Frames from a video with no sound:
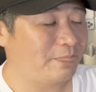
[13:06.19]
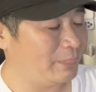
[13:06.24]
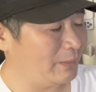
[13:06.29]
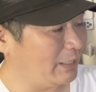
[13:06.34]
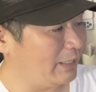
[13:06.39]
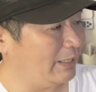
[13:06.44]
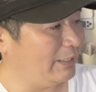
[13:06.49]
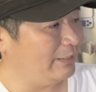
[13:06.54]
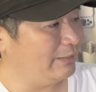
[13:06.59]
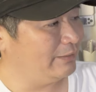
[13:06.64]

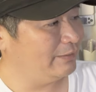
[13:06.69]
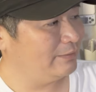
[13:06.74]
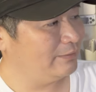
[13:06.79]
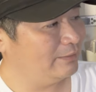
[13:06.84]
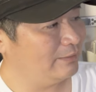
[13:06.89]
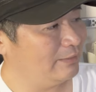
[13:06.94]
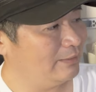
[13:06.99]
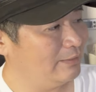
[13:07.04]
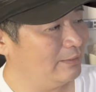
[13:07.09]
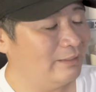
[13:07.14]
はい、
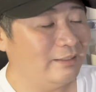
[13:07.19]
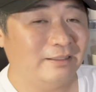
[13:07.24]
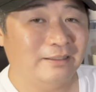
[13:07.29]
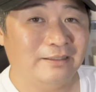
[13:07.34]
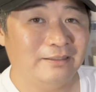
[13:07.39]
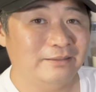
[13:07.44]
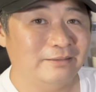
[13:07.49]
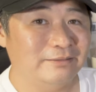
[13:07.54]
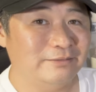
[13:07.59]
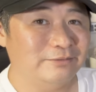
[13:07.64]

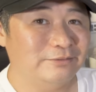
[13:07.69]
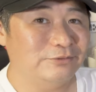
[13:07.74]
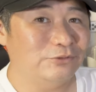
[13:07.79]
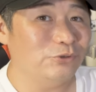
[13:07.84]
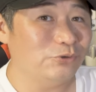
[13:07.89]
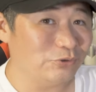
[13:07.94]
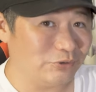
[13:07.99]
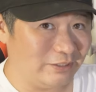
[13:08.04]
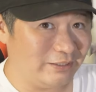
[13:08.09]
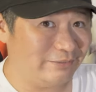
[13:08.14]
と
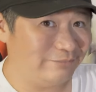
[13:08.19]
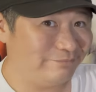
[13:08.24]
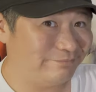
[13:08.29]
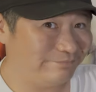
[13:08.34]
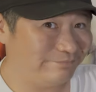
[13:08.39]
いうことで、